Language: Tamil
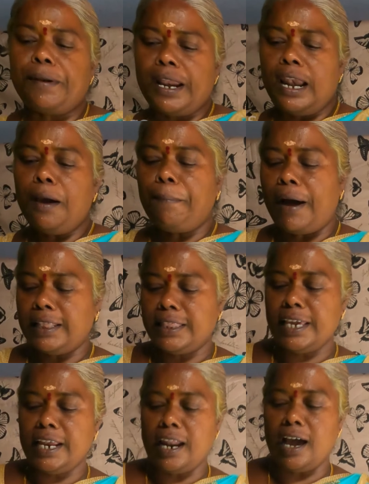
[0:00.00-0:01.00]
அப்படின்லாம்
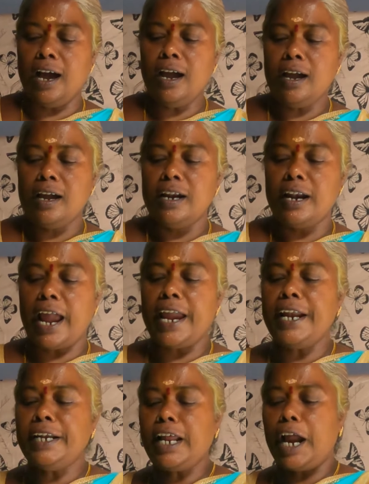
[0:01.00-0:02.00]
பார்த்தீங்கன்னா
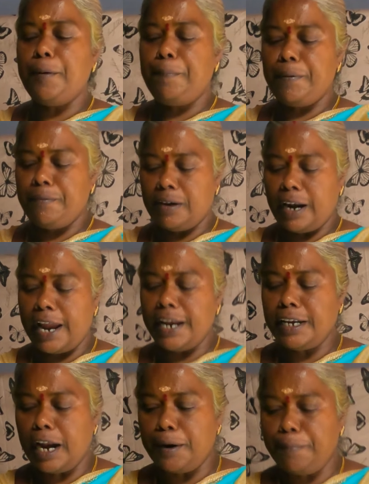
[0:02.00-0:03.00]
நைட் அடுப்பு
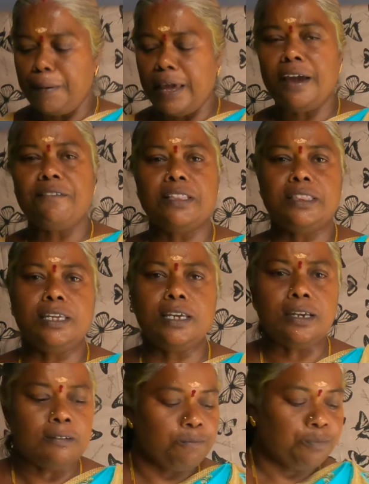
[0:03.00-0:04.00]
நைட் அடுப்புலேயே வந்து
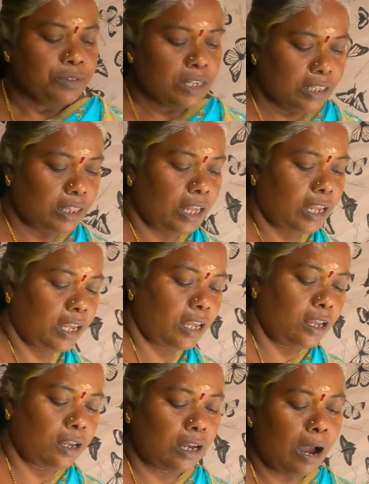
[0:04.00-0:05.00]
இந்த
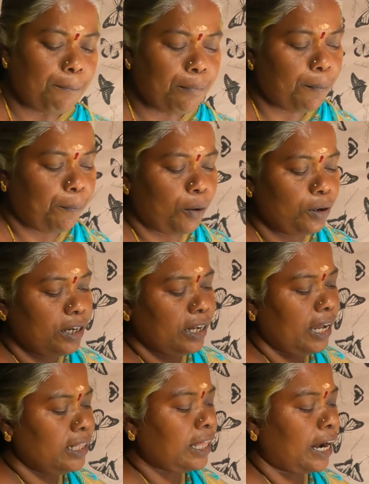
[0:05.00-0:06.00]
கம்பை
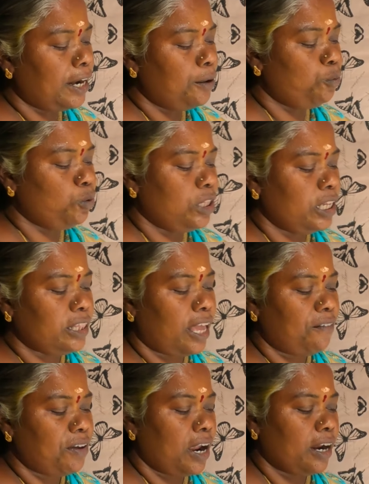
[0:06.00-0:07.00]
போட்டுங்க தண்ணி ஊற்றி
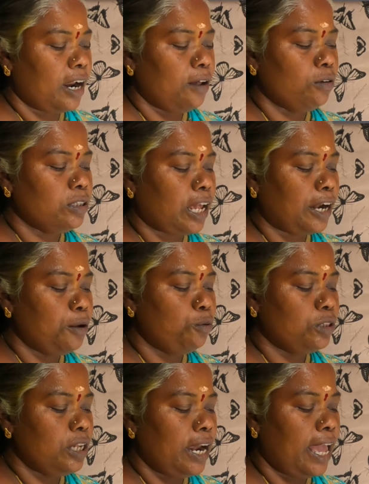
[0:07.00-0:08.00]
தேவையான அளவுக்கு தண்ணி
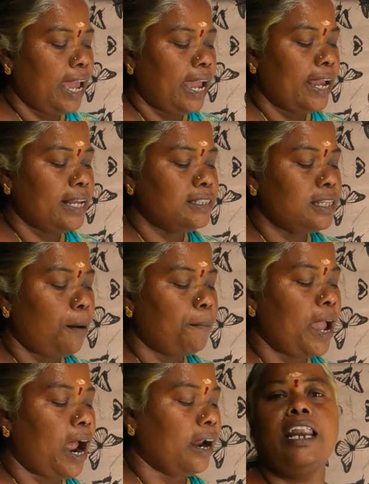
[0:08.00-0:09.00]
ஊற்றி லேசாக
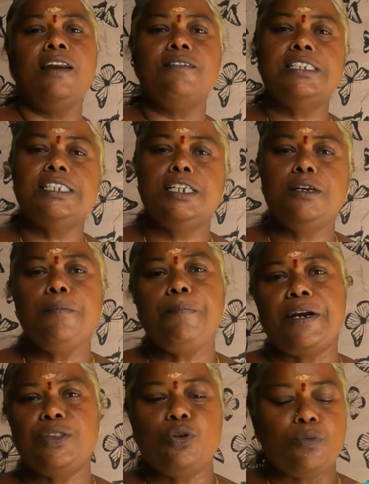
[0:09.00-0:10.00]
அப்படியே அனல் வச்சுட்டு
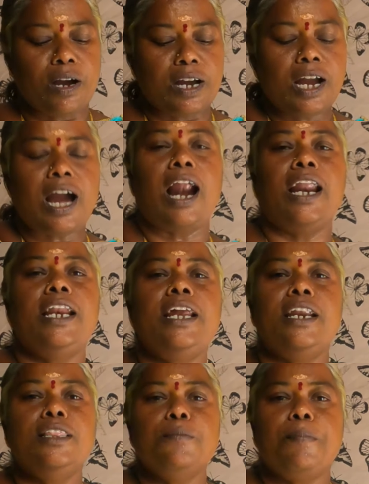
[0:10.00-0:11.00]
படுத்துருவாங்க காலையில்
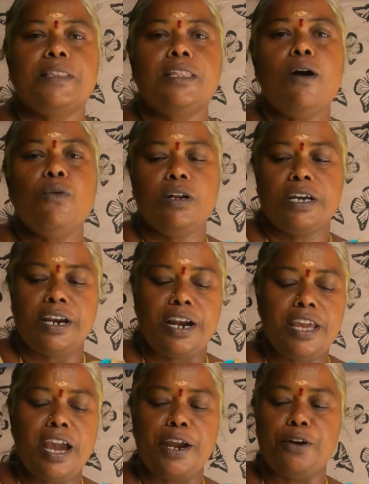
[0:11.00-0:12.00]
எழுந்து பார்த்தா அவங்களுக்கு
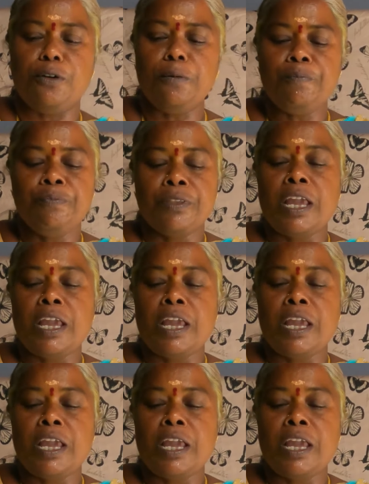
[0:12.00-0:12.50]
ரெடி ஆகிடும்